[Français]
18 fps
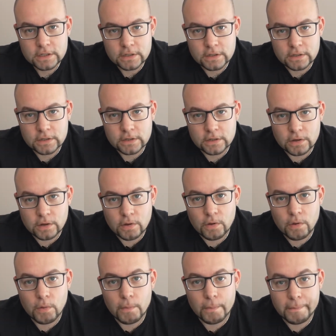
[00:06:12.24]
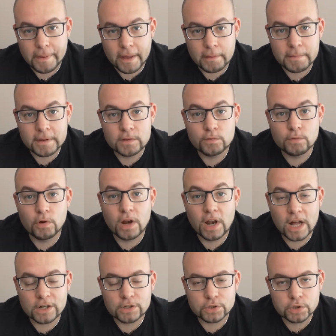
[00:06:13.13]
euh, permettent de
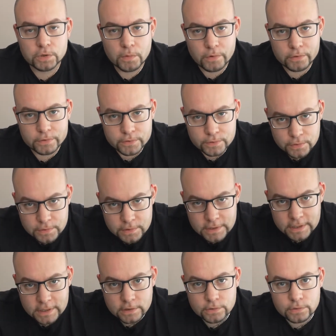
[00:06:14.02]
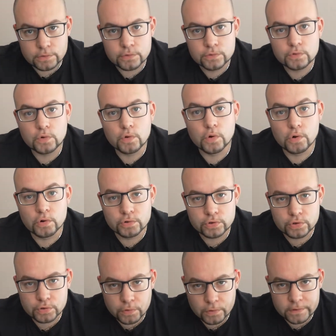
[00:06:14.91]
largement tenir une
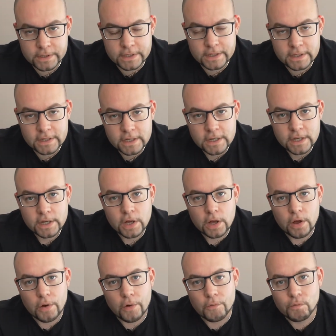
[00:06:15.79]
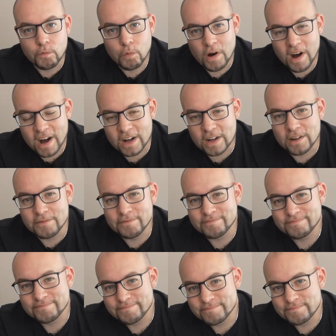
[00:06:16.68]
grosse journée, voire
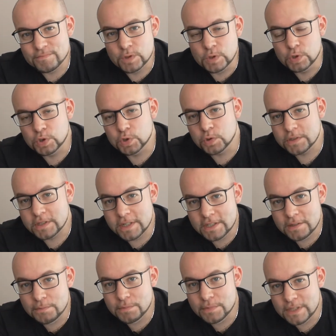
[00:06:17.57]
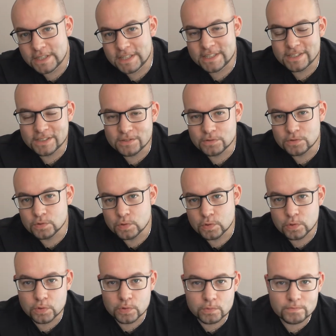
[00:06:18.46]
une journée et demie,
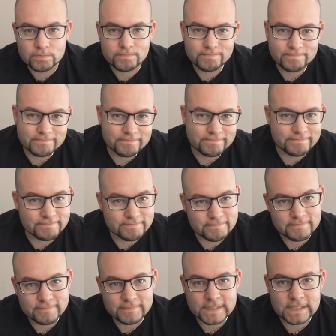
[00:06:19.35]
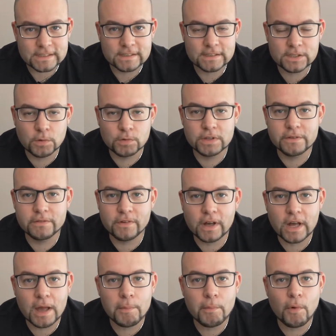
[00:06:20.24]
de si on est
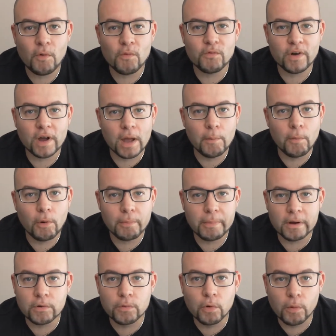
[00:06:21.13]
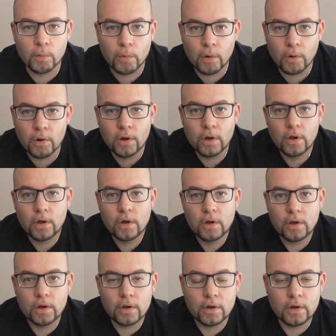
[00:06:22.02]
vraiment, vraiment pas gourmand
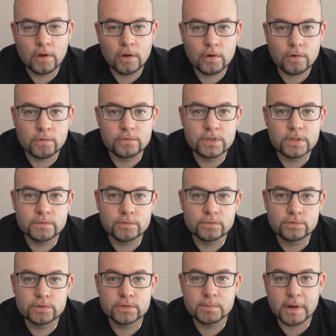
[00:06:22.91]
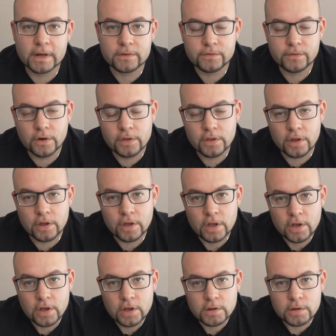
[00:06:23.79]
euh, au niveau du smartphone,
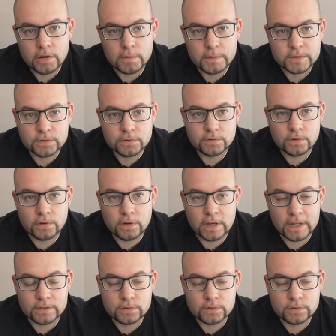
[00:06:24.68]
euh, parce que la